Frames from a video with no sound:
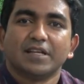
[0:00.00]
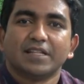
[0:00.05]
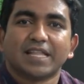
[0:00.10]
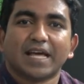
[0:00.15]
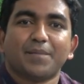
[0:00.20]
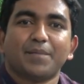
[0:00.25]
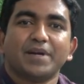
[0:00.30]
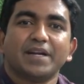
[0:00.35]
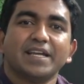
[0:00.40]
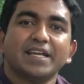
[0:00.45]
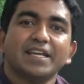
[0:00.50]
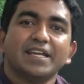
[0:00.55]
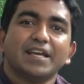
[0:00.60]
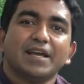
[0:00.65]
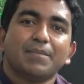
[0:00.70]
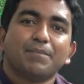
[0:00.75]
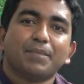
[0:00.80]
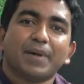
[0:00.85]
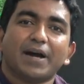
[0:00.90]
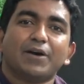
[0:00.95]
তার মানে
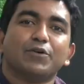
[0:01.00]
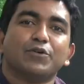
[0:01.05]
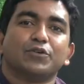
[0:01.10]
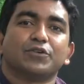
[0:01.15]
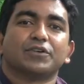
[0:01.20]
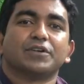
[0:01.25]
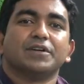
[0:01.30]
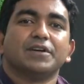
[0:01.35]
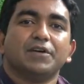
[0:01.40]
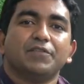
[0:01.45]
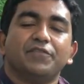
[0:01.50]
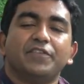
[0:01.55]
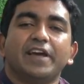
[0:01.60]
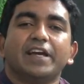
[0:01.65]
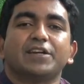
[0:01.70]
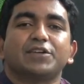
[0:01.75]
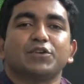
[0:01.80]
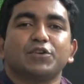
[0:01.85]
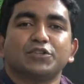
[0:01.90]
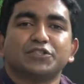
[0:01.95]
বাহক
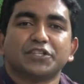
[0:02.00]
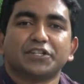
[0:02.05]
ভেক্টর